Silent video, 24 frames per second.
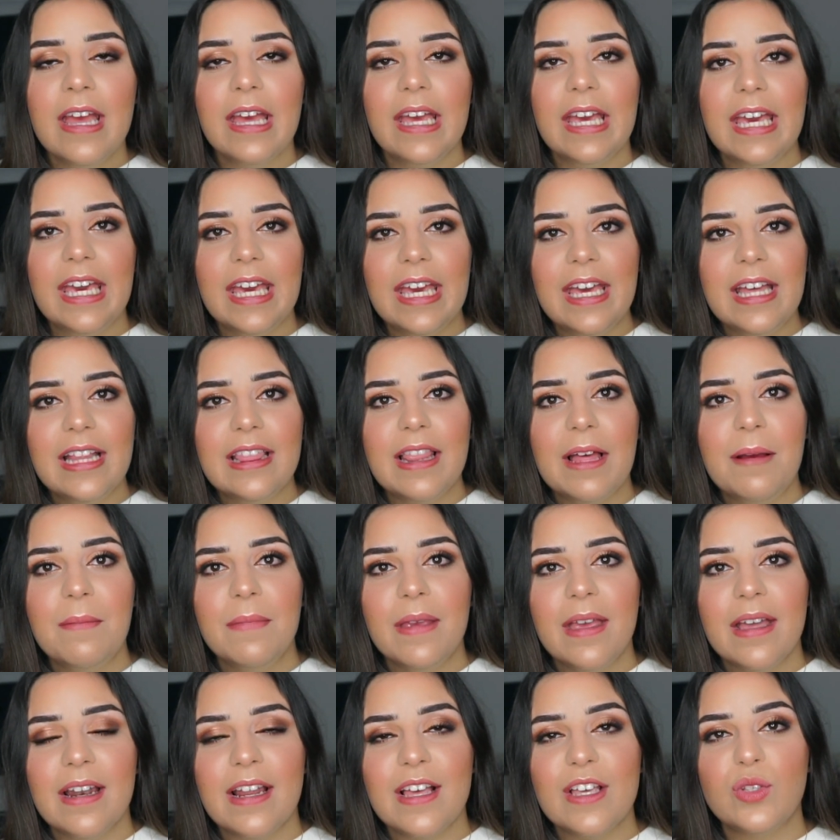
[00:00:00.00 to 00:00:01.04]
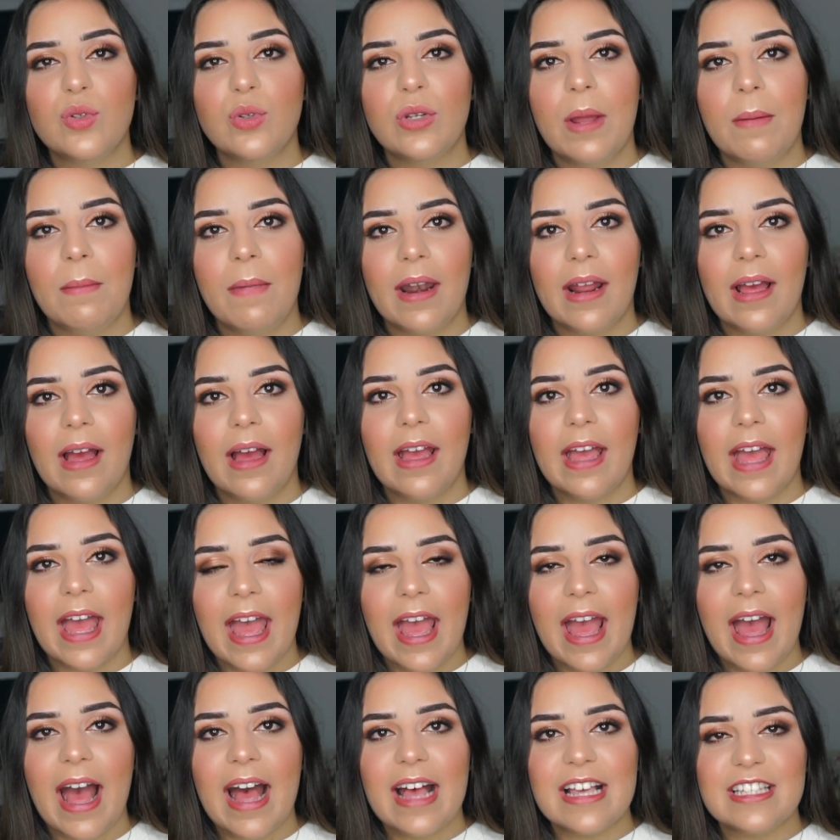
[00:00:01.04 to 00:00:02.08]
Y también es una marca
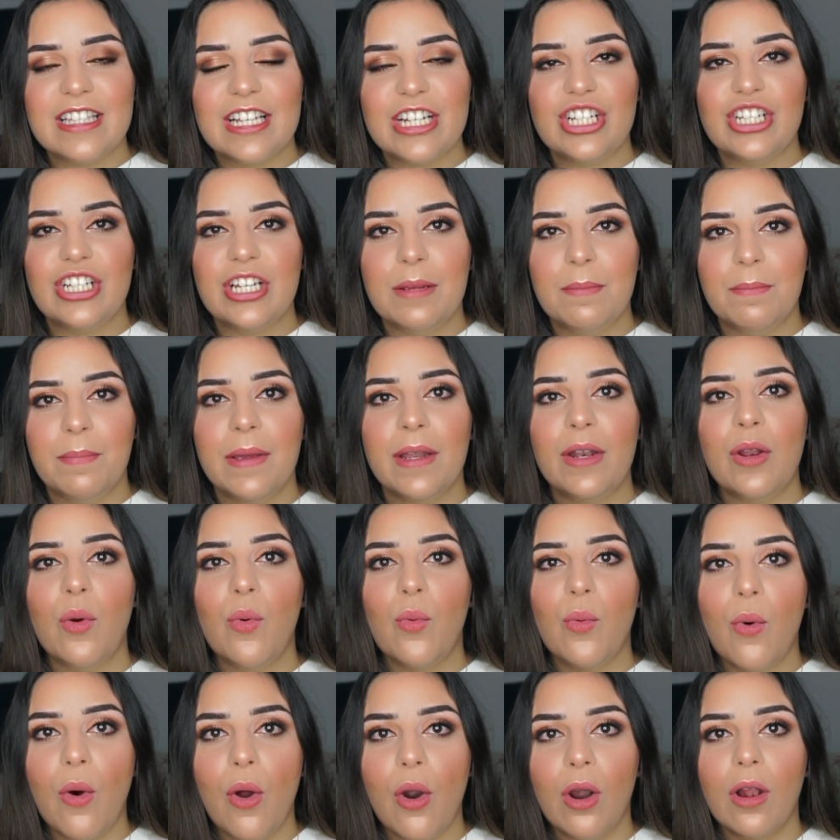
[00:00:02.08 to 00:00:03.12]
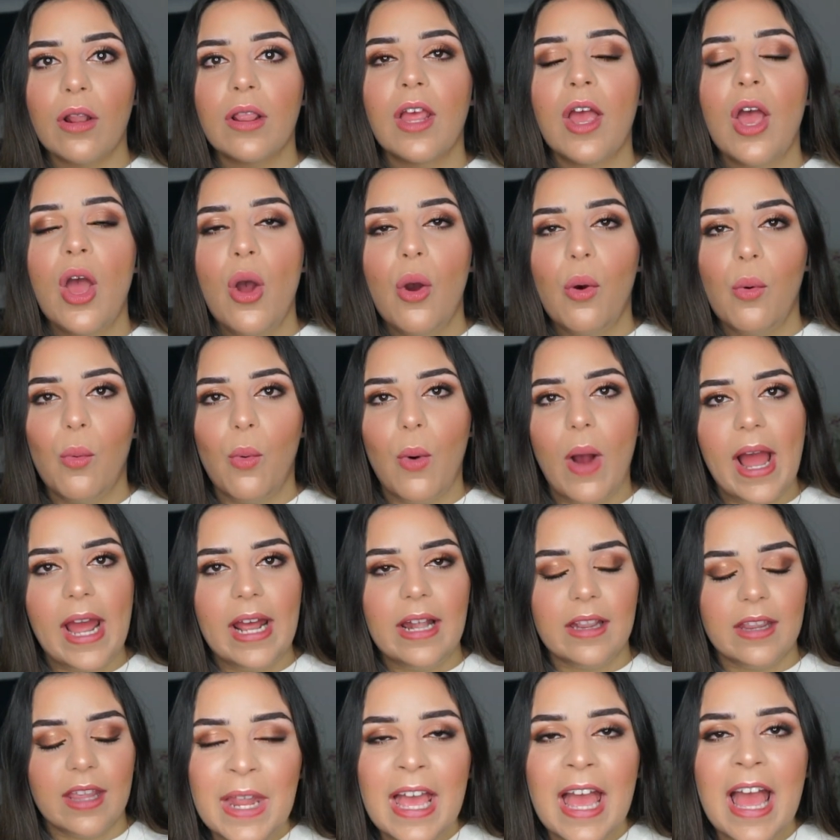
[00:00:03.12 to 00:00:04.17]
que hace shipping world
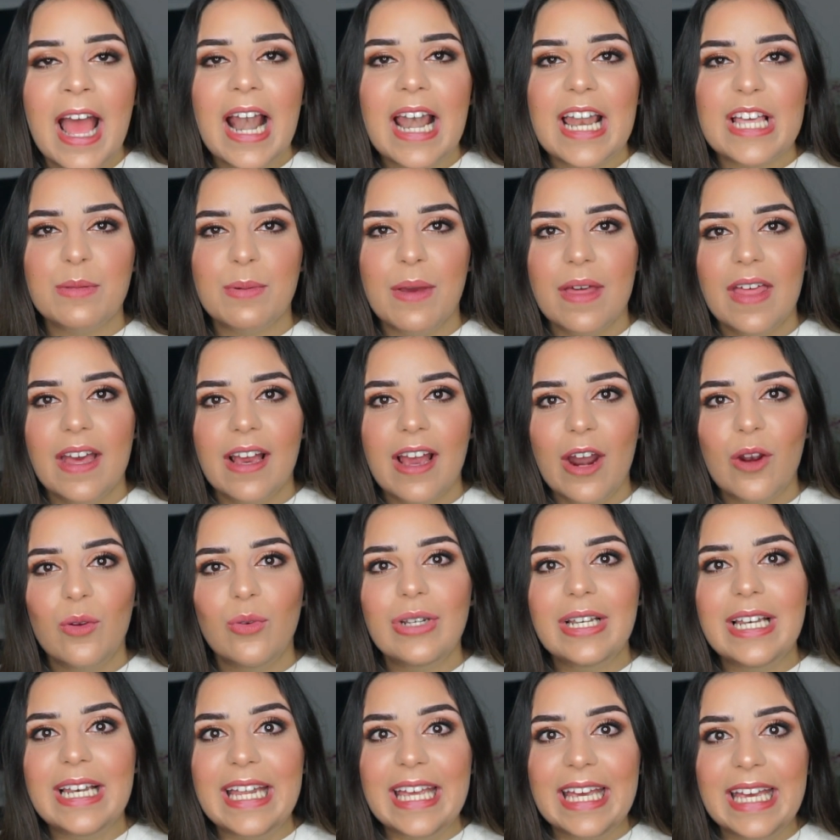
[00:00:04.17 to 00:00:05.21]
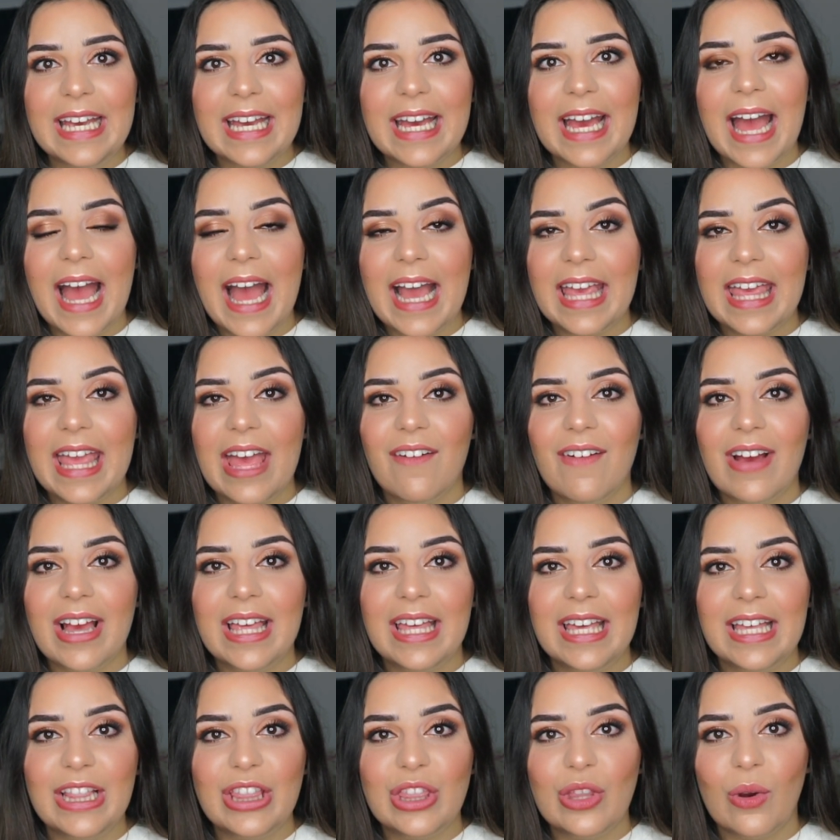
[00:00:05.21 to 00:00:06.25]
worldwide. Les voy a dejar un link aquí
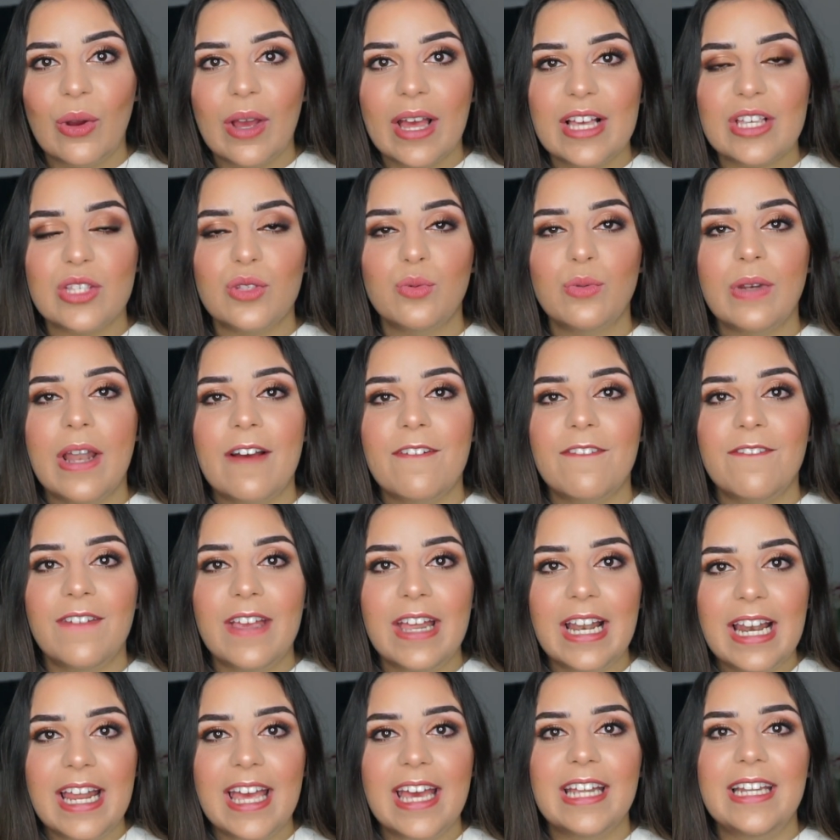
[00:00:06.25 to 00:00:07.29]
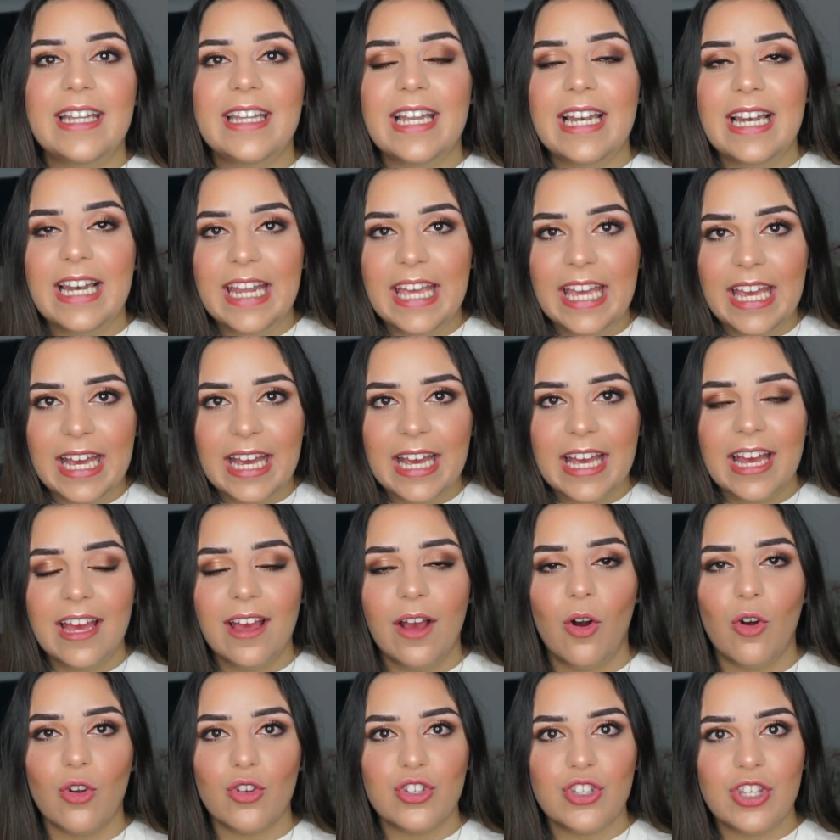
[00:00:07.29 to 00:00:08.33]
abajito que es un affiliate link.
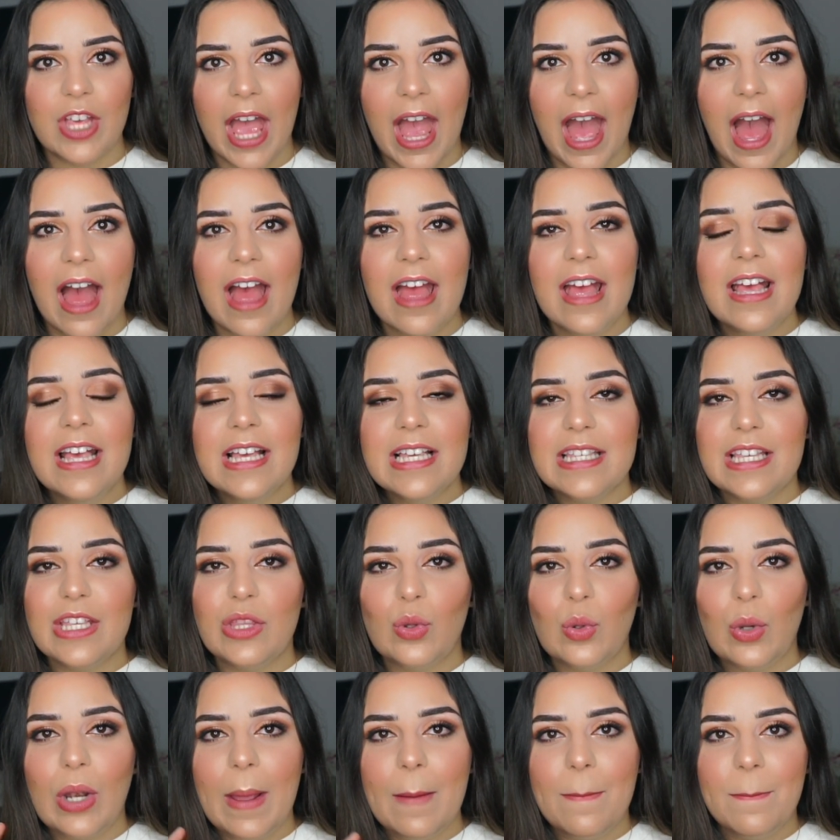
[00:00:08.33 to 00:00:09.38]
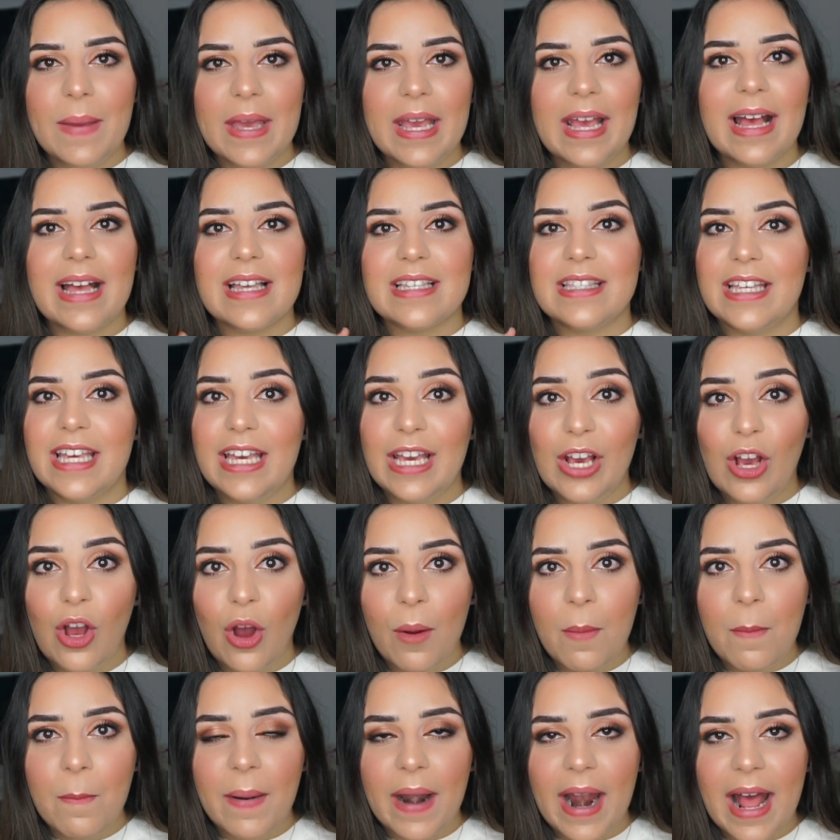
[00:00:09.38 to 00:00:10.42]
O sea, si tú le picas y
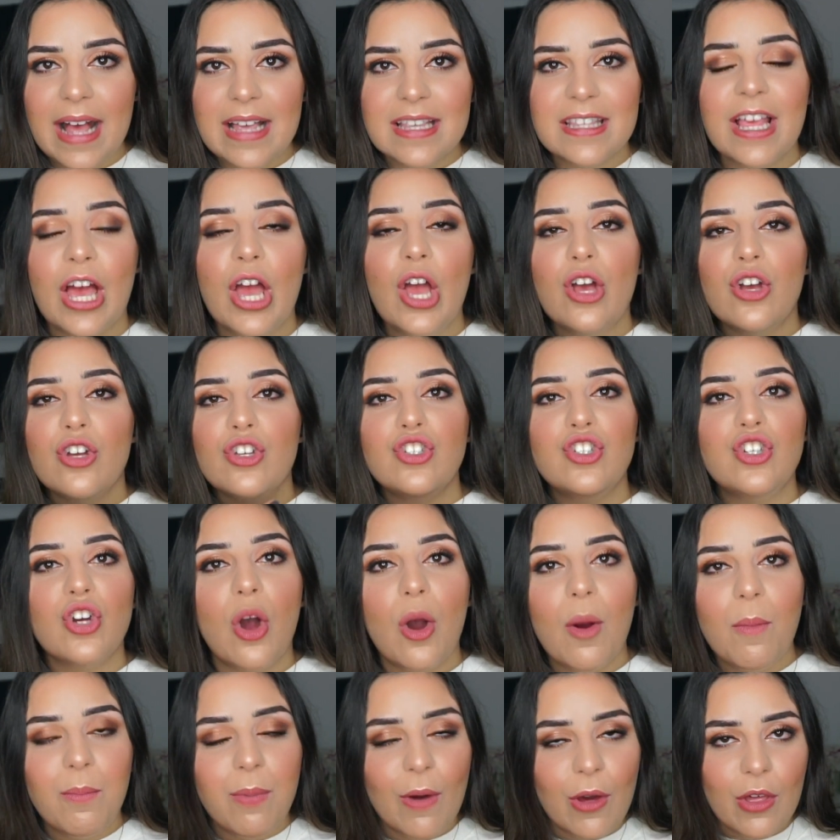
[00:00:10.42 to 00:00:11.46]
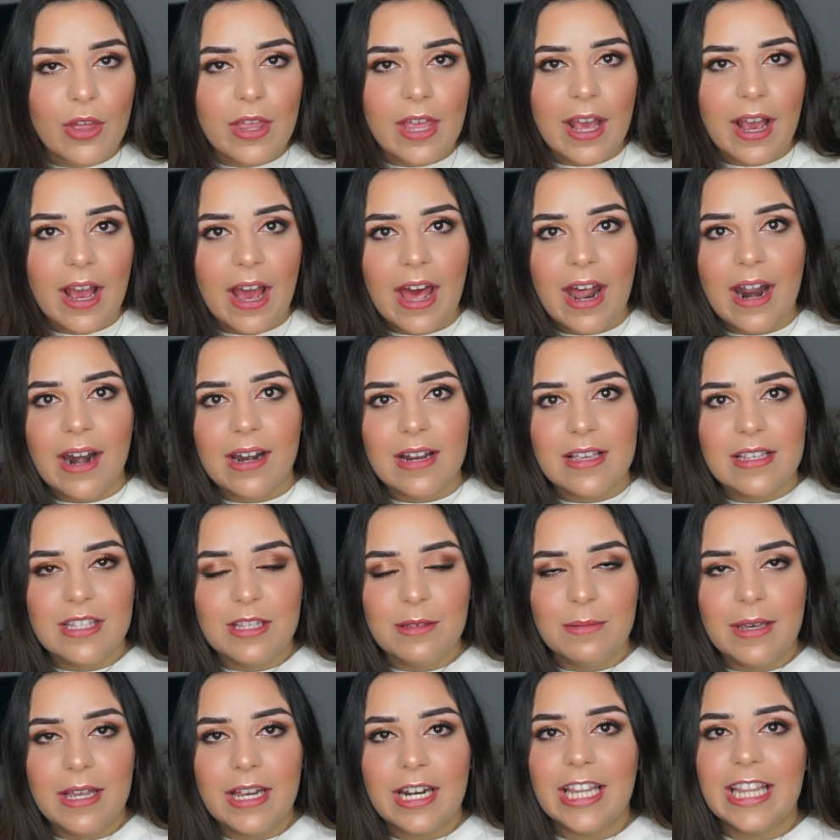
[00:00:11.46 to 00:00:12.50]
compras, yo puedo llegar a
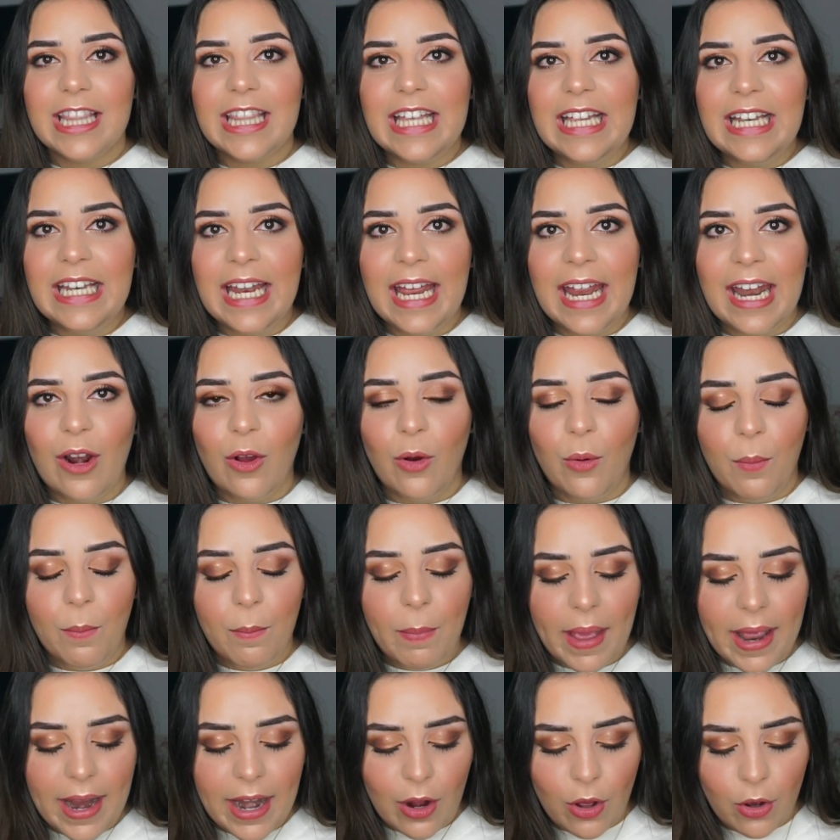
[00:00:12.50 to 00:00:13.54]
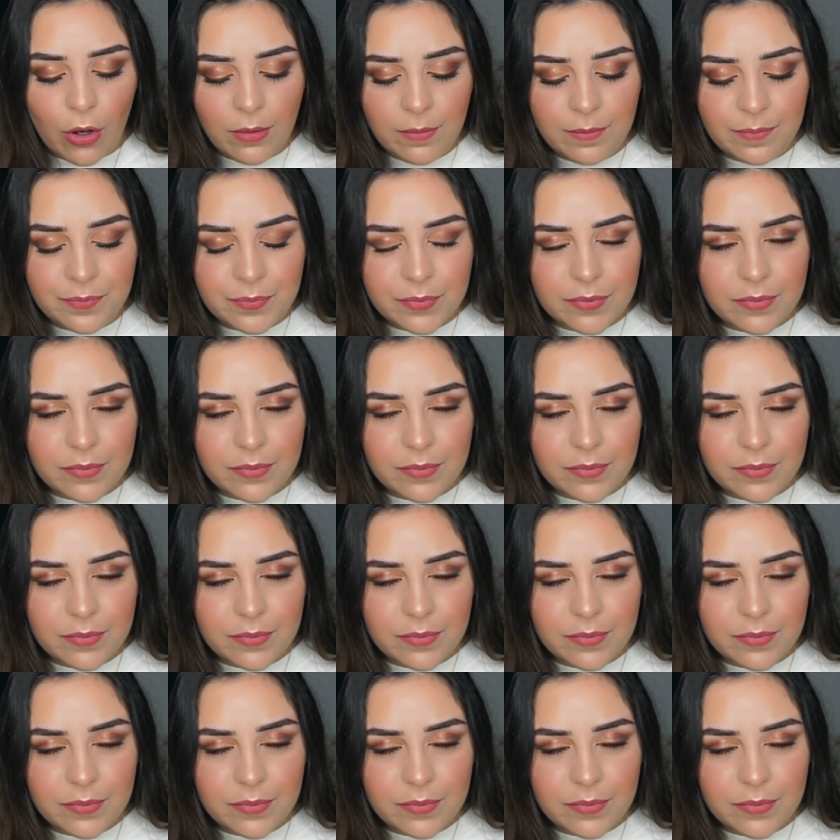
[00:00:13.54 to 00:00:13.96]
recibir dinero, pero